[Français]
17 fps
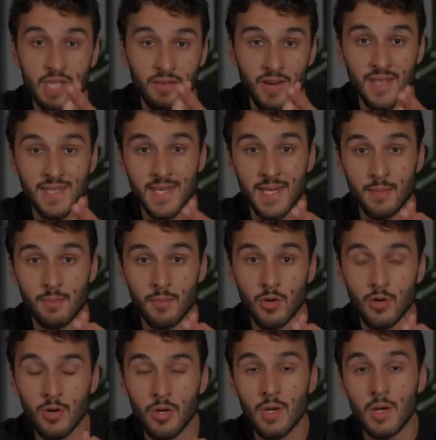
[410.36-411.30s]
des vrais
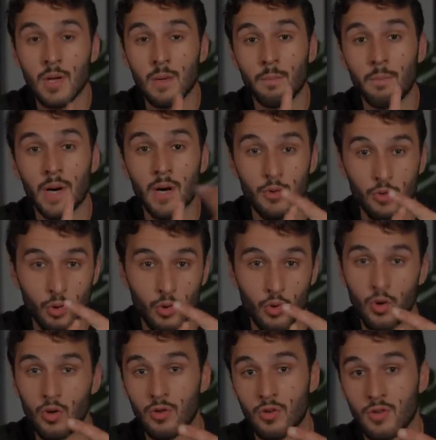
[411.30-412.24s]
aliments, pas en trop
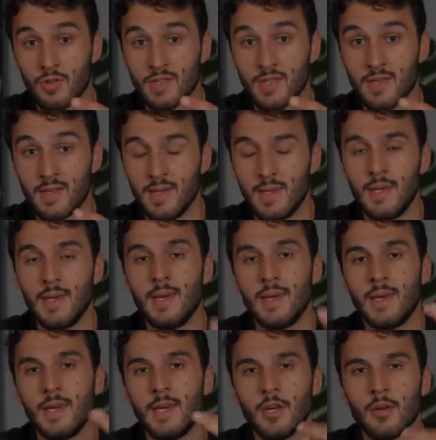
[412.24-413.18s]
grande quantité
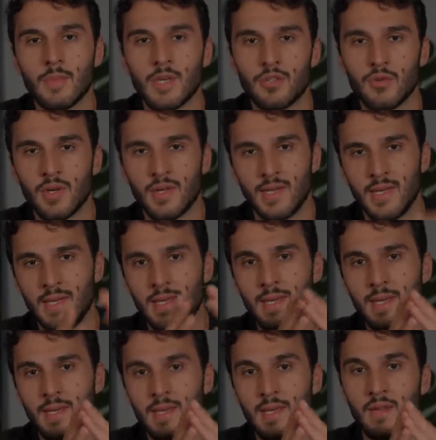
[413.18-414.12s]
et en
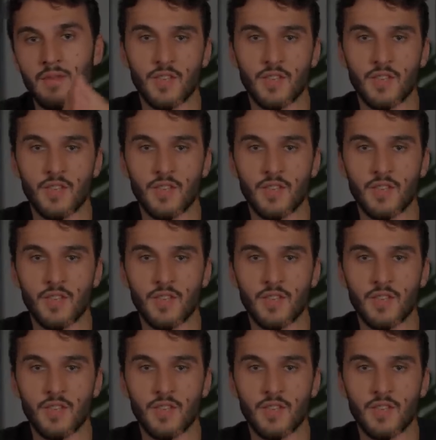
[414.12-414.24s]
majorité des